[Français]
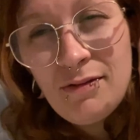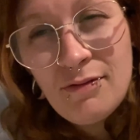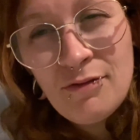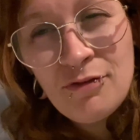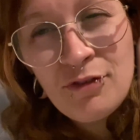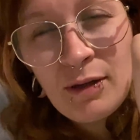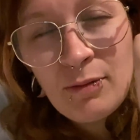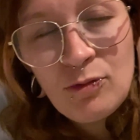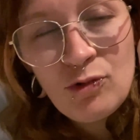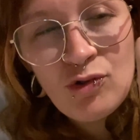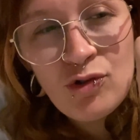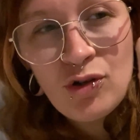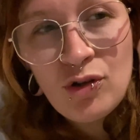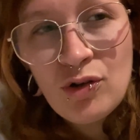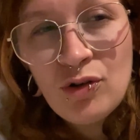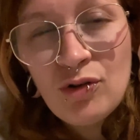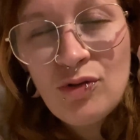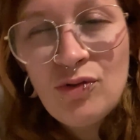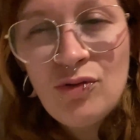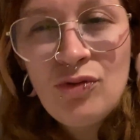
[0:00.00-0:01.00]
Vraiment,
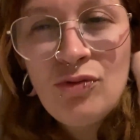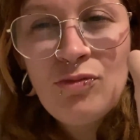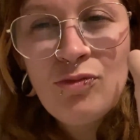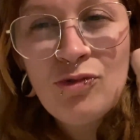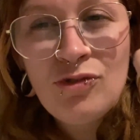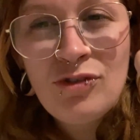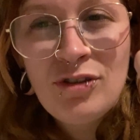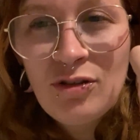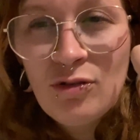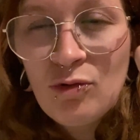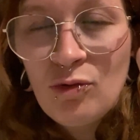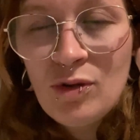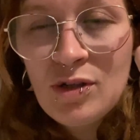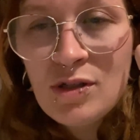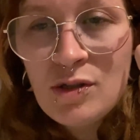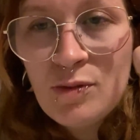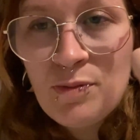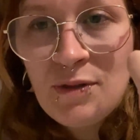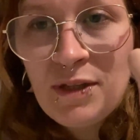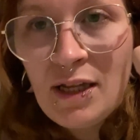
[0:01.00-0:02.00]
genre euh, une montée
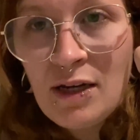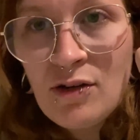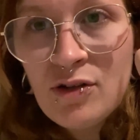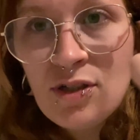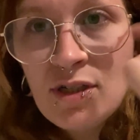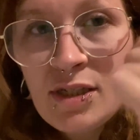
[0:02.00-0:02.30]
d'angoisse depuis tout à l'heure.